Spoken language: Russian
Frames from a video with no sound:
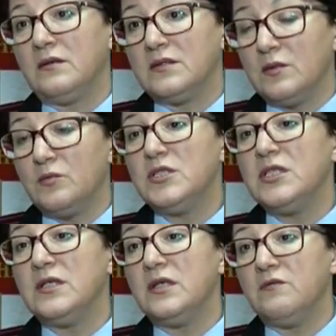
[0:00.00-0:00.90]
э,
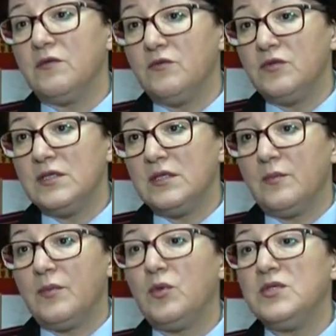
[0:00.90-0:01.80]
злоумышленники
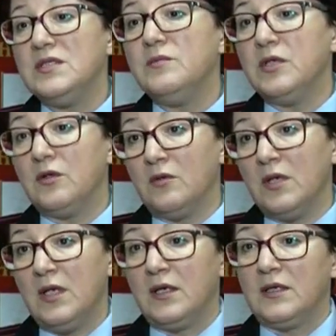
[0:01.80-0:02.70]
вывозят по
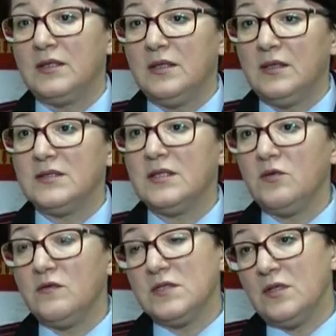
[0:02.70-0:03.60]
зимнику, когда
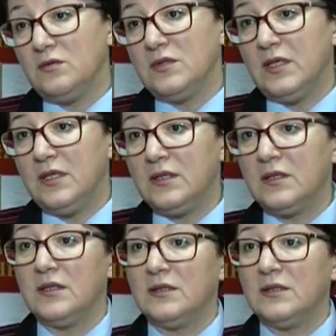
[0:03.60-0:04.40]
становится лед на реках,